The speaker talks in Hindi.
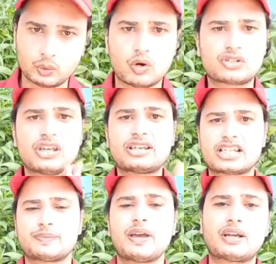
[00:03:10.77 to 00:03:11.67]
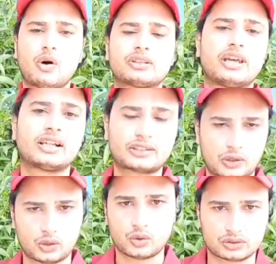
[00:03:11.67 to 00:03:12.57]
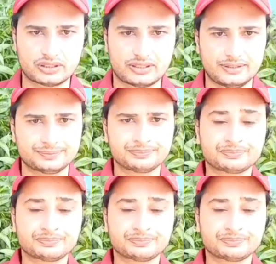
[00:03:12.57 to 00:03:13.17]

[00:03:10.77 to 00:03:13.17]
वो उसी कस्बे गांव देहात के लोग होते हैं